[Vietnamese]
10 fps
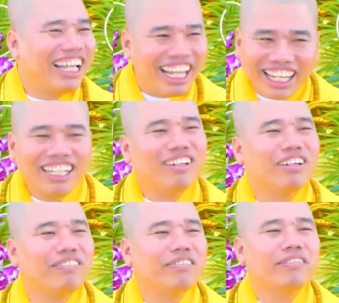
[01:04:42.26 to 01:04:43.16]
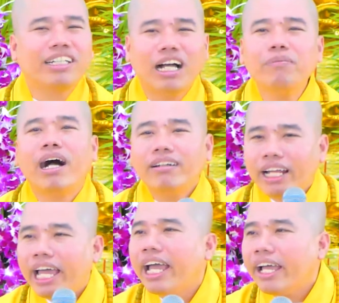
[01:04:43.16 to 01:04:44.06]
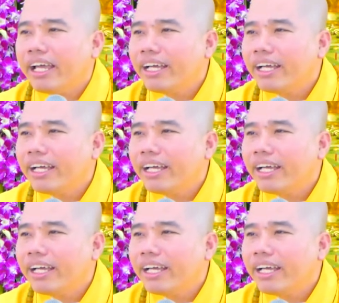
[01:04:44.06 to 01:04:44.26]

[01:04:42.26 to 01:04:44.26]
nghe rồi mà cởi mở ra.